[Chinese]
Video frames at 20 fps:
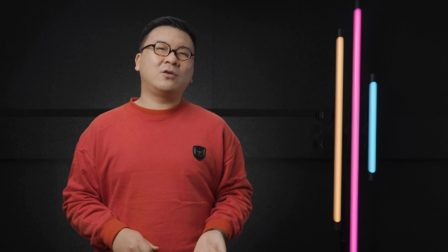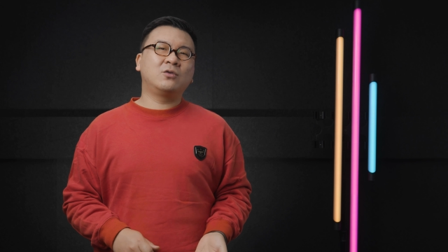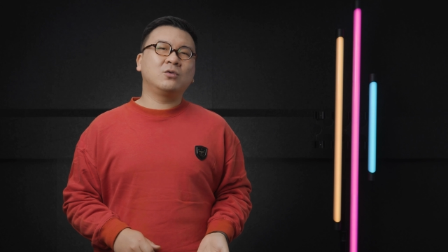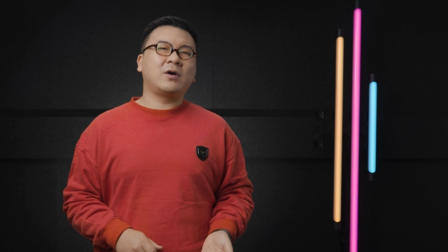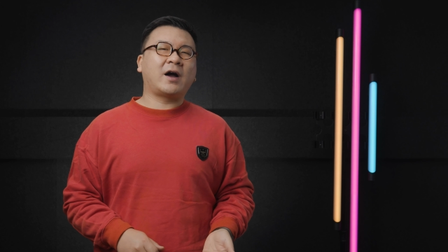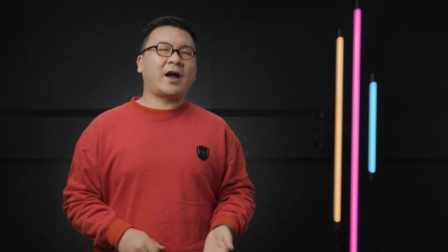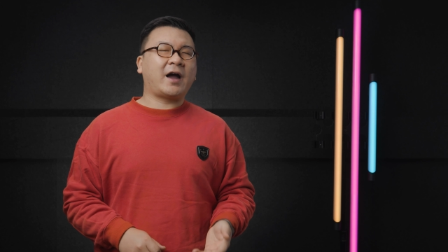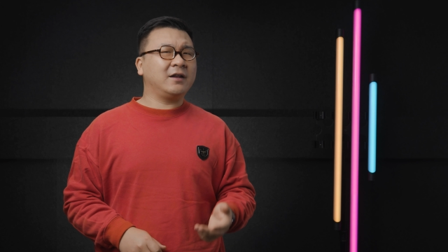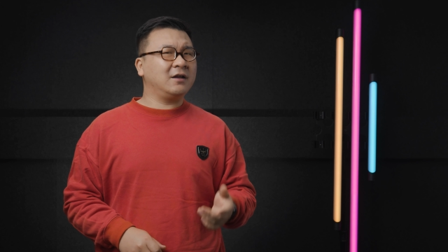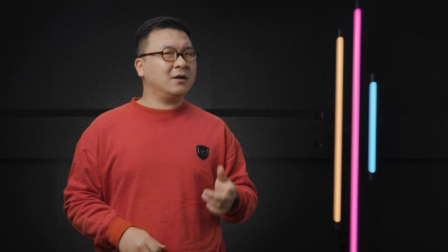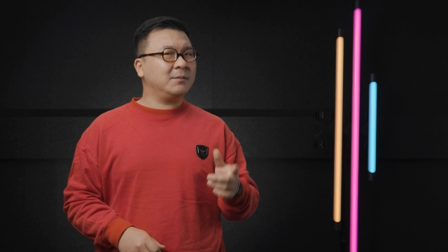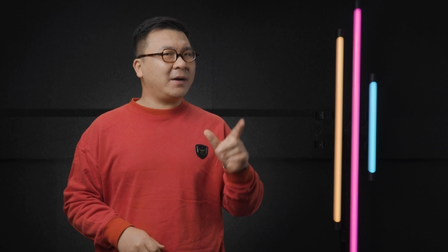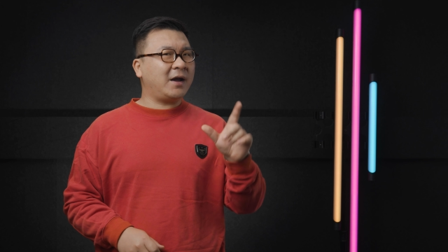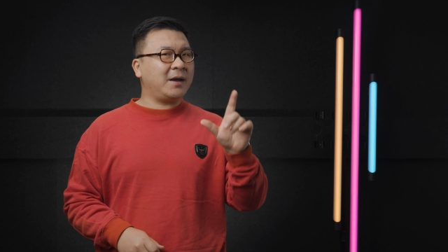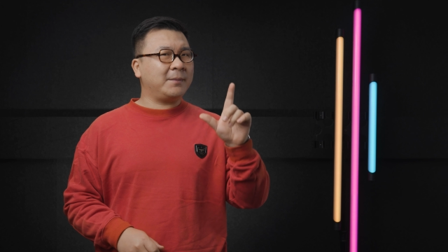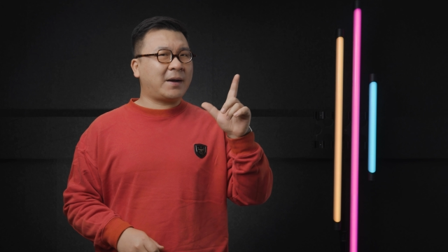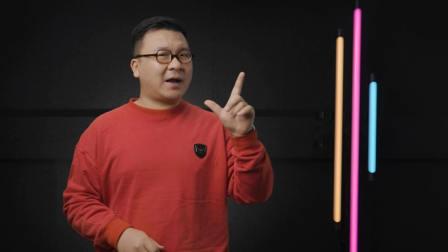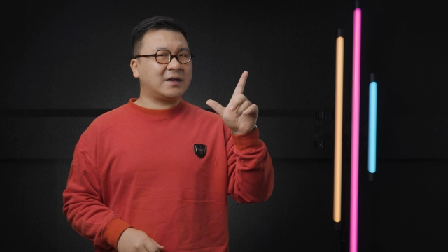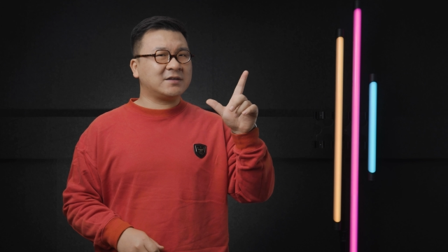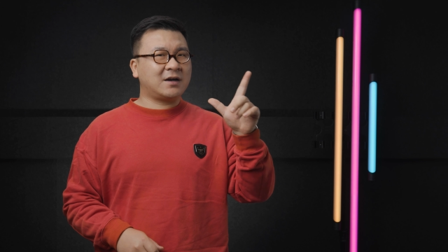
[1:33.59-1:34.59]
如果还能
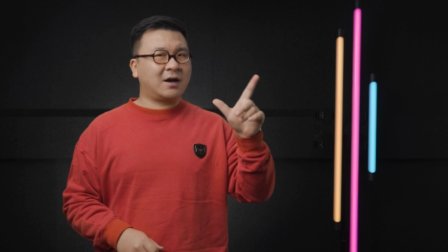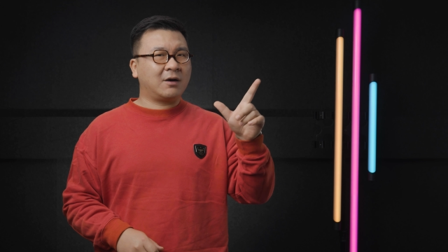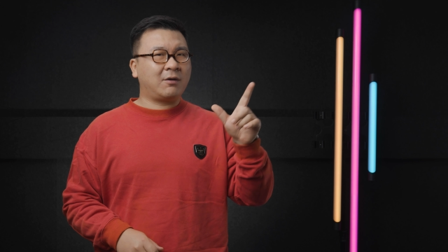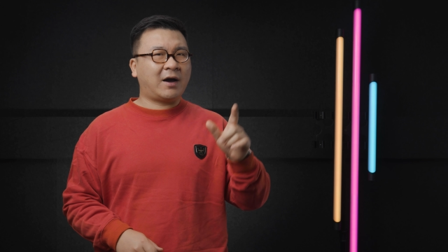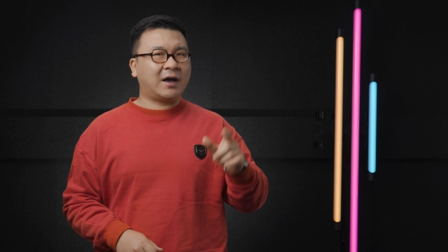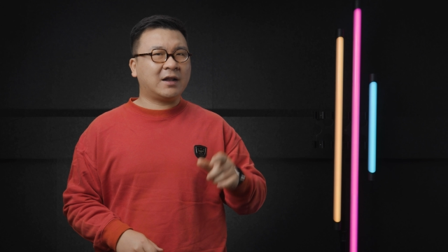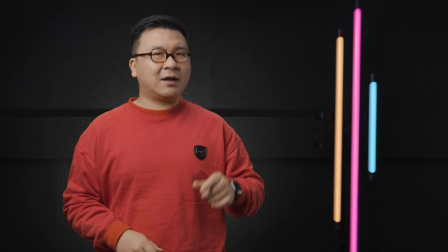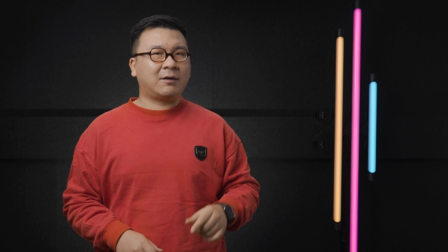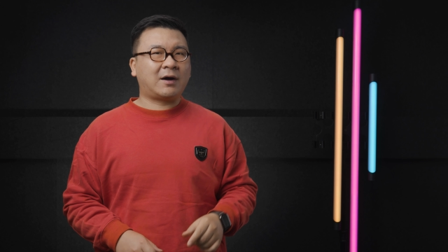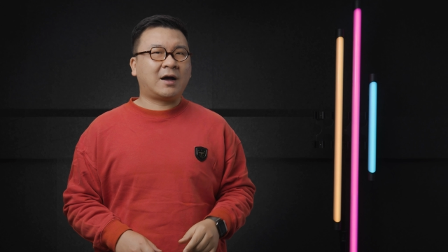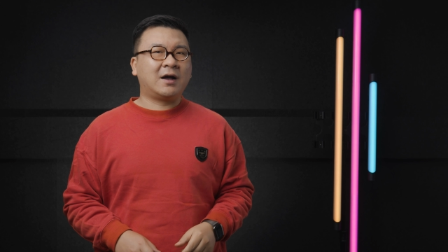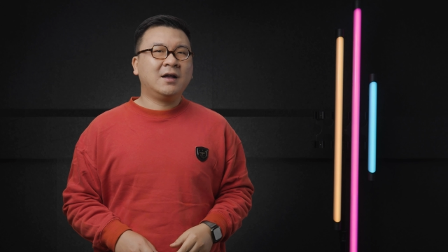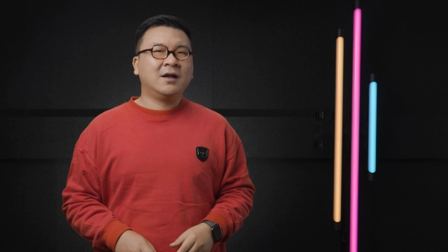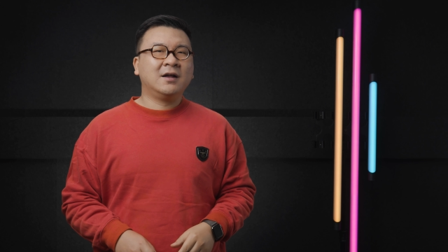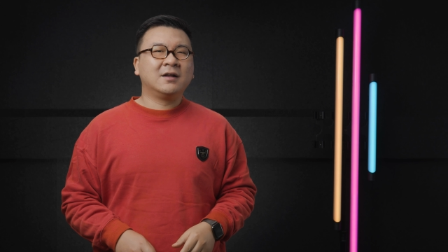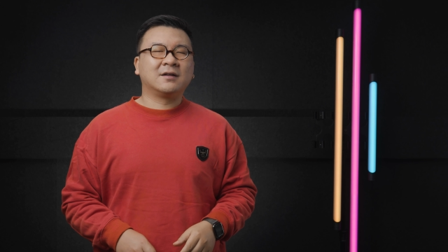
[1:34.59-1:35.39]
卖八千块的话，